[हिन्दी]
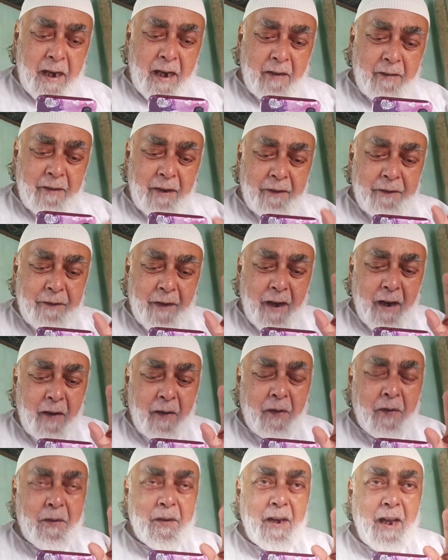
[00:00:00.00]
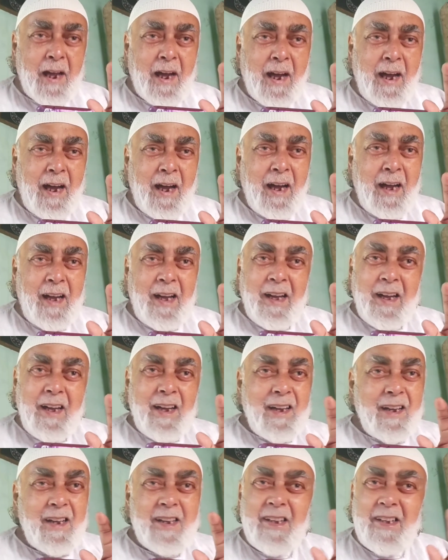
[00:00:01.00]
बावफा होना
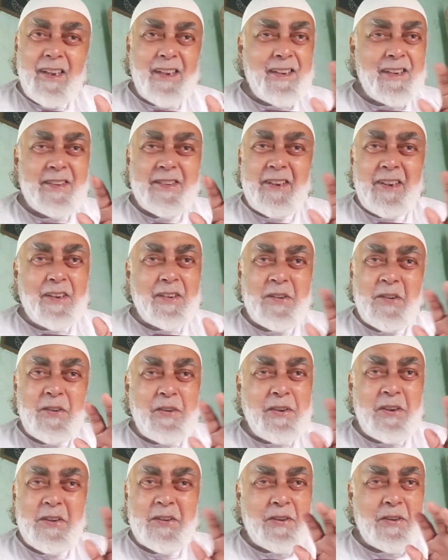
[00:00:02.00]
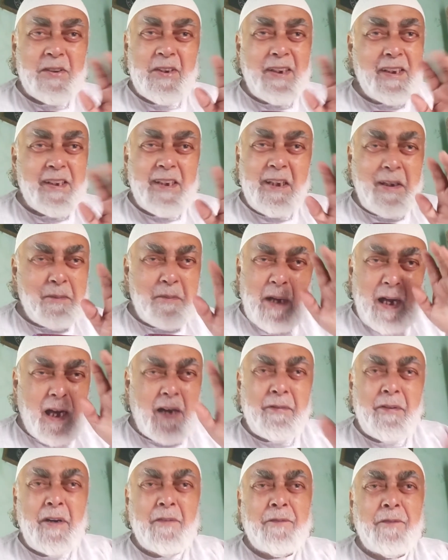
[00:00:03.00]
जरूरी तो नहीं
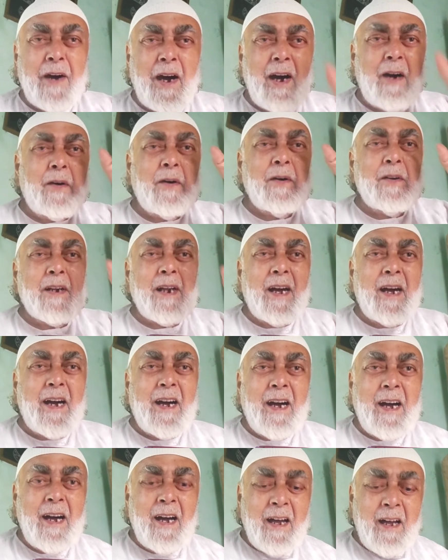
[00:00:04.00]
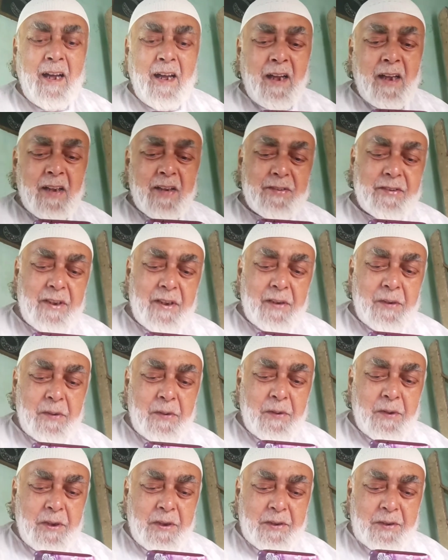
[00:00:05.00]
बावफा होना
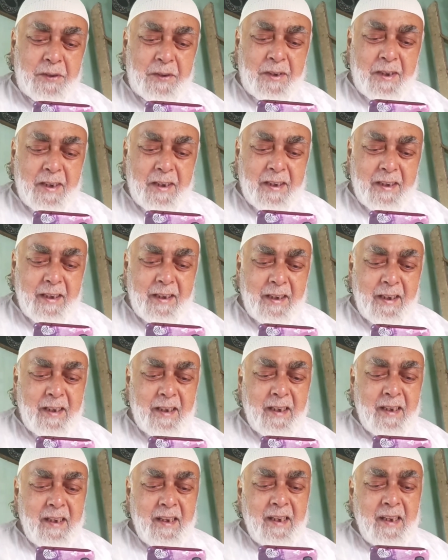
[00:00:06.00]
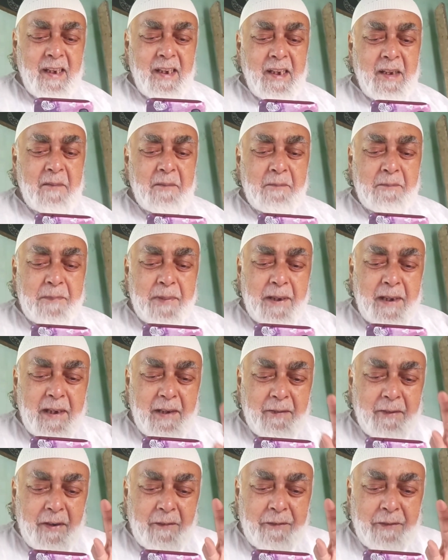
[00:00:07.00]
जरूरी तो नहीं
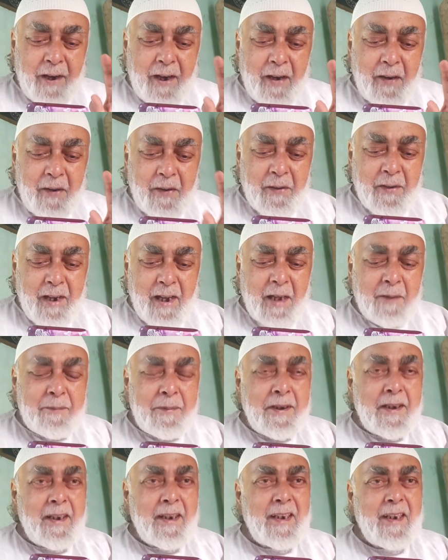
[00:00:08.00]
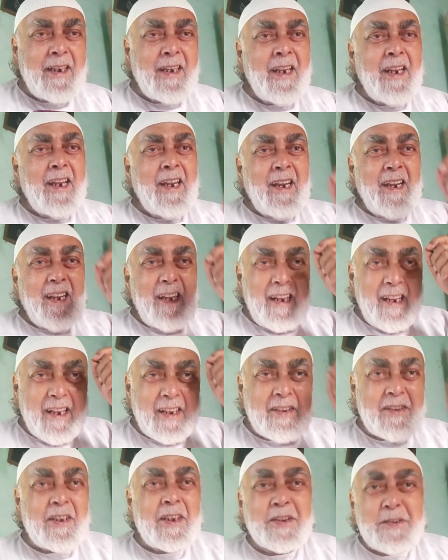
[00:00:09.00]
बेवफा होना भी
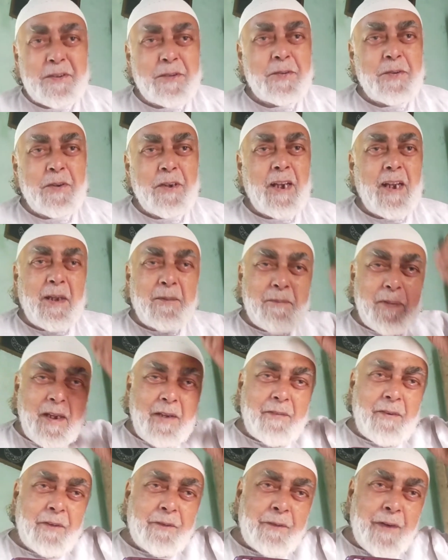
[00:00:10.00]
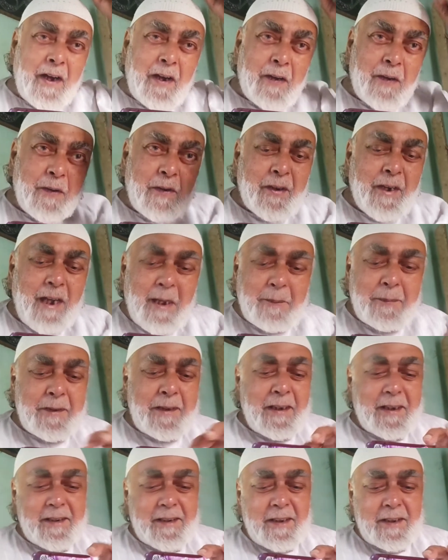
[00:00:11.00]
एक दस्तूर है बेवफा होना
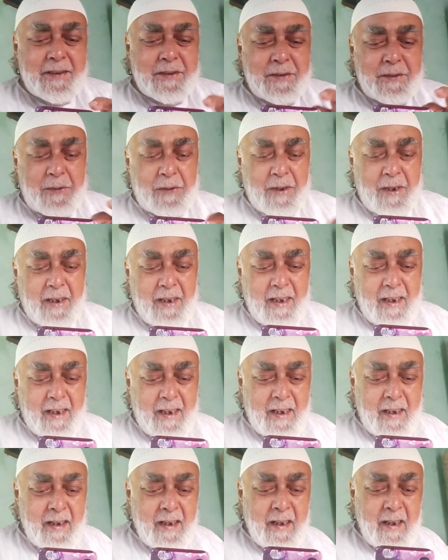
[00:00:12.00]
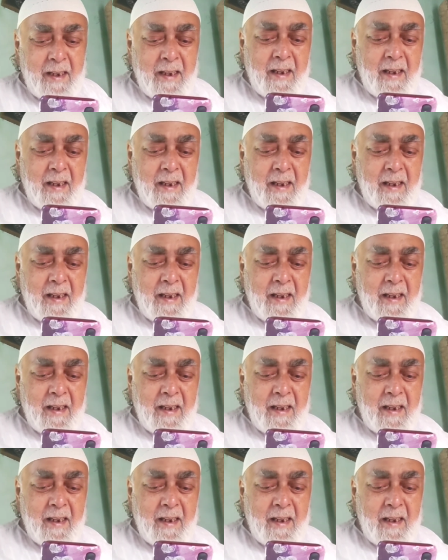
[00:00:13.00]
भी एक दस्तूर है